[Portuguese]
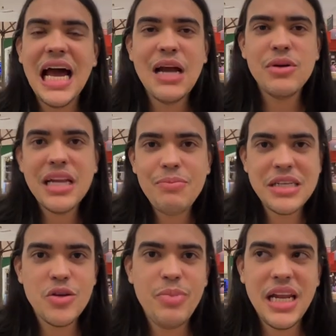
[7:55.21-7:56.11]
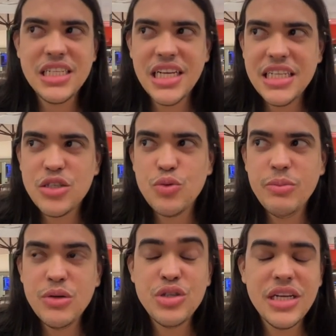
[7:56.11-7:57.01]
Aí quando ela passou pela gente,
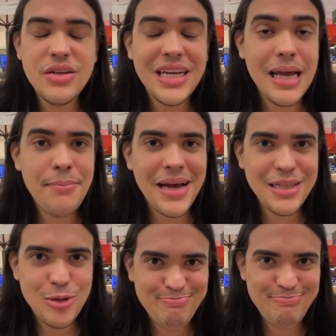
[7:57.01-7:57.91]
subiu um cheiro de queimado.